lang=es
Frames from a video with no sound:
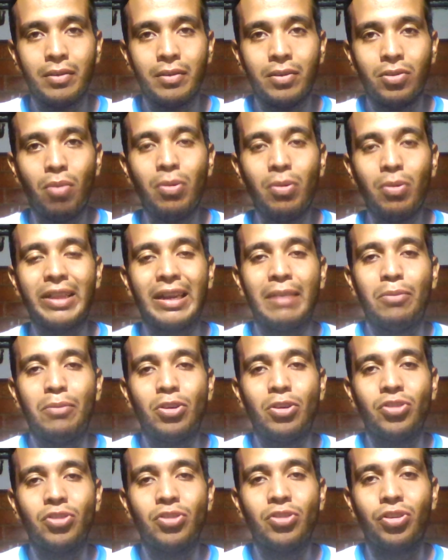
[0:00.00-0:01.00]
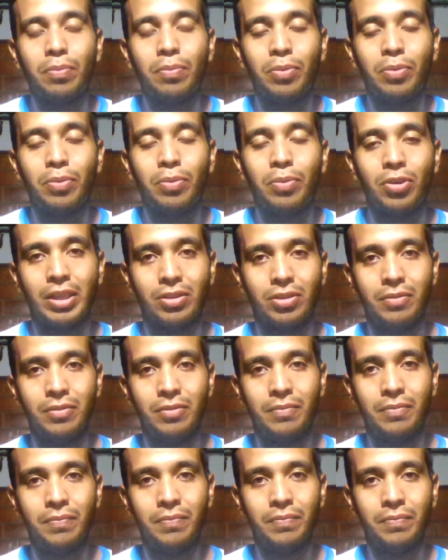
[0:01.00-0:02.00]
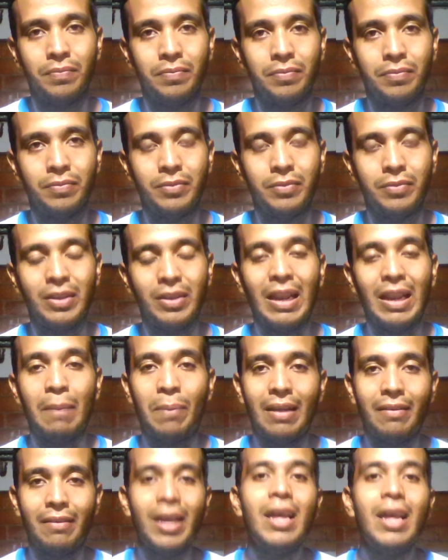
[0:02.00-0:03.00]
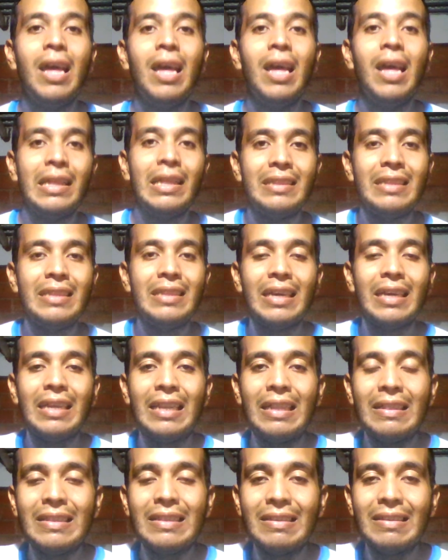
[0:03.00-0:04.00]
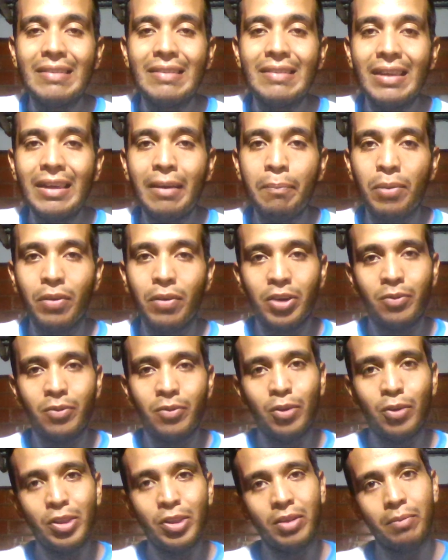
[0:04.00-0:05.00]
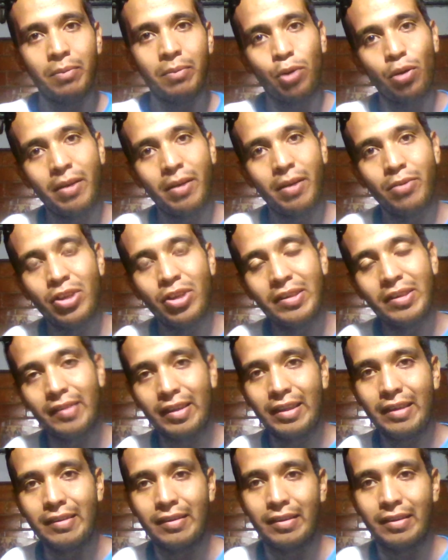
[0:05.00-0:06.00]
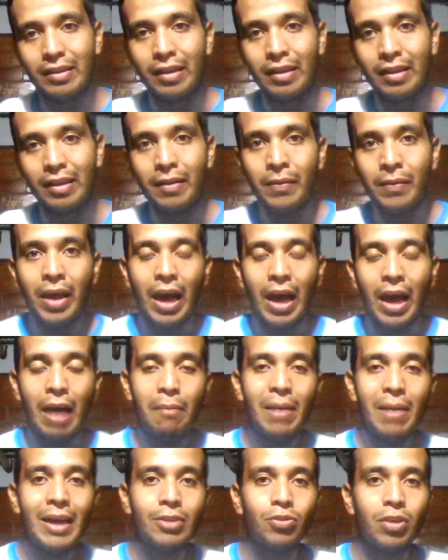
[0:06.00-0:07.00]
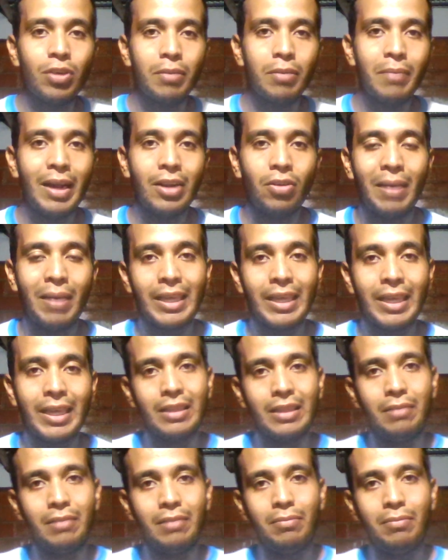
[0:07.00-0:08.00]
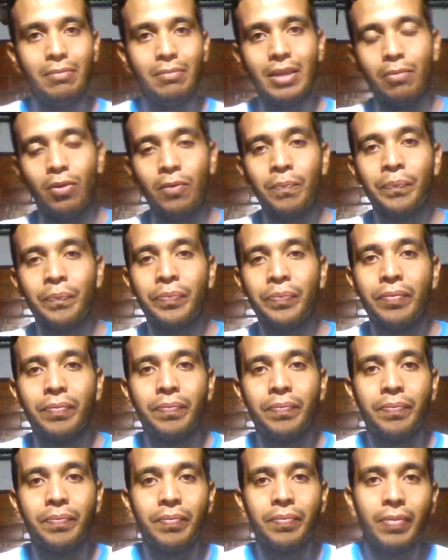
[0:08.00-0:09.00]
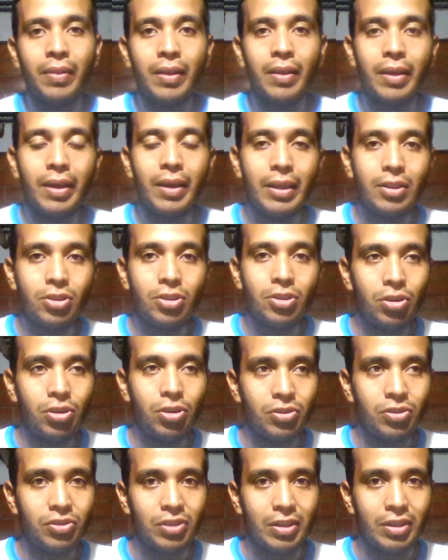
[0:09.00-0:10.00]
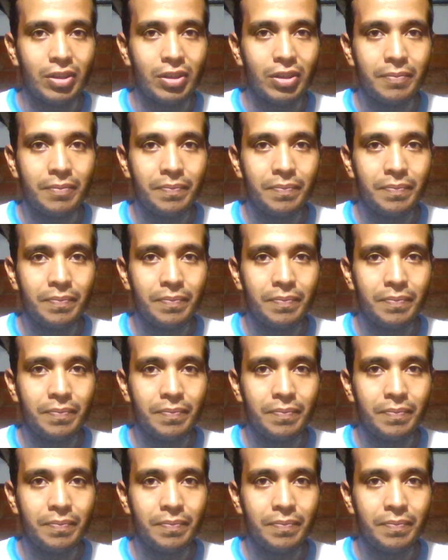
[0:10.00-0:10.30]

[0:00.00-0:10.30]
cómo estaremos nosotros por dentro. Si la palabra de, dice en Proverbio, Proverbio 17, 17, ama a tu hermano más que a ti mismo. Entonces,